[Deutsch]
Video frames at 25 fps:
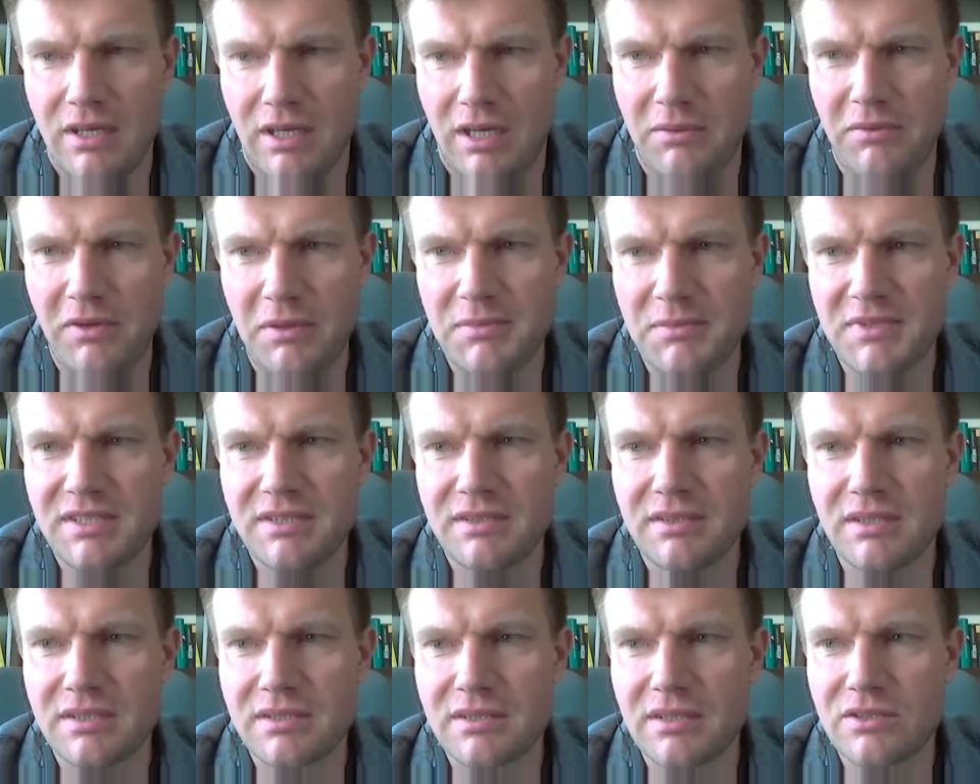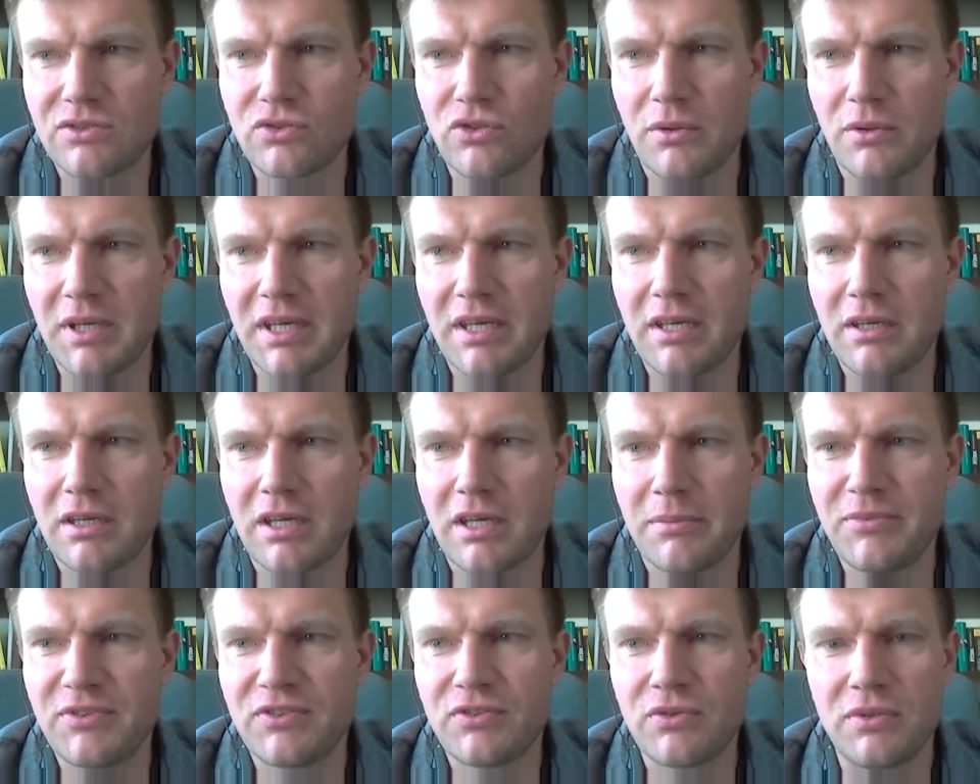Aber wenn man sich das jetzt nochmal
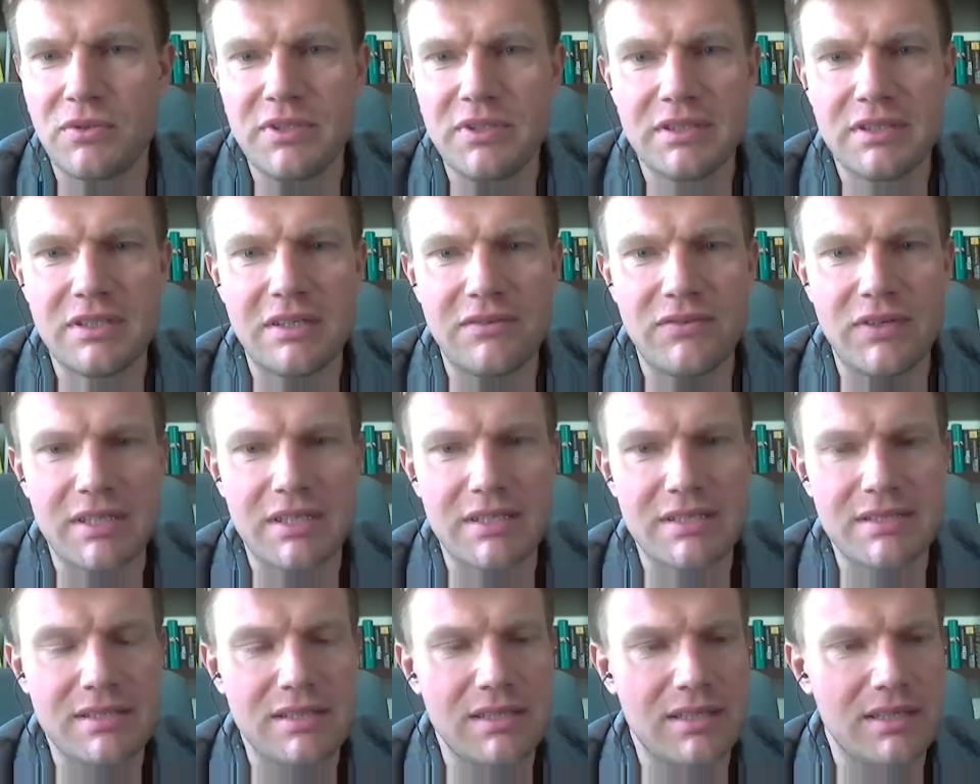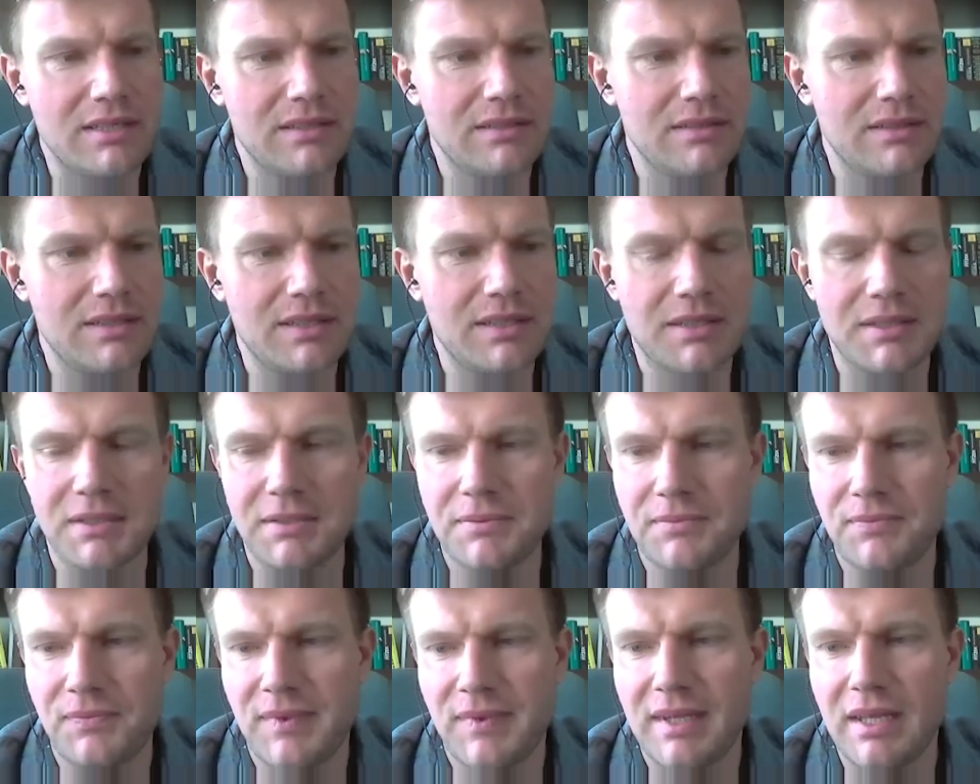rekapituliert, da war das ja,
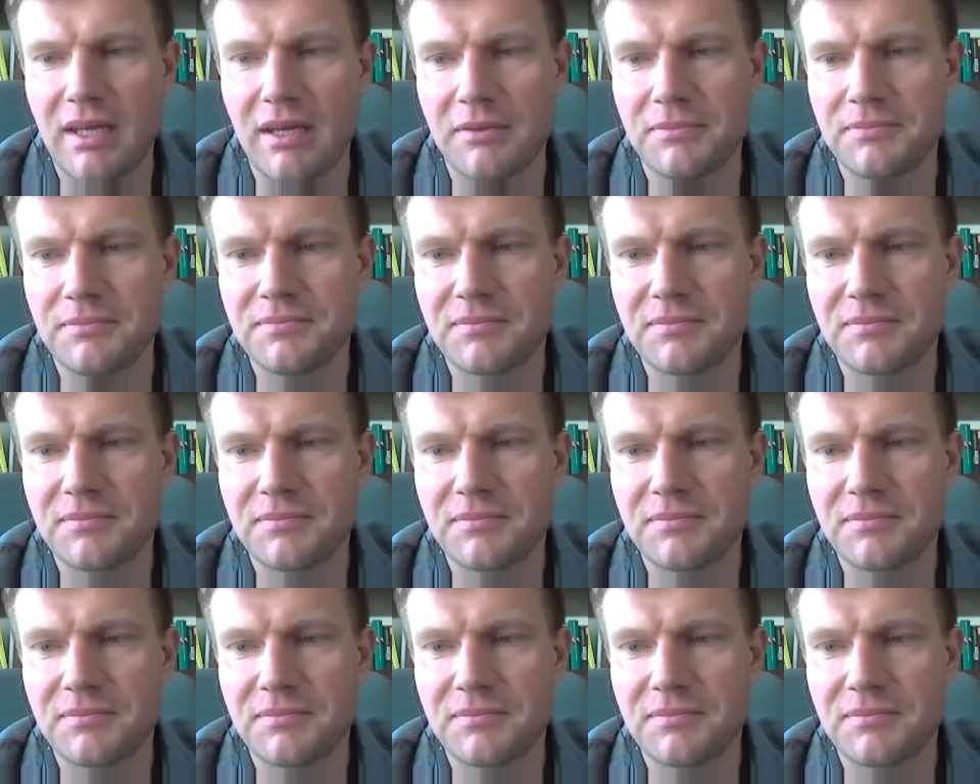äh, ja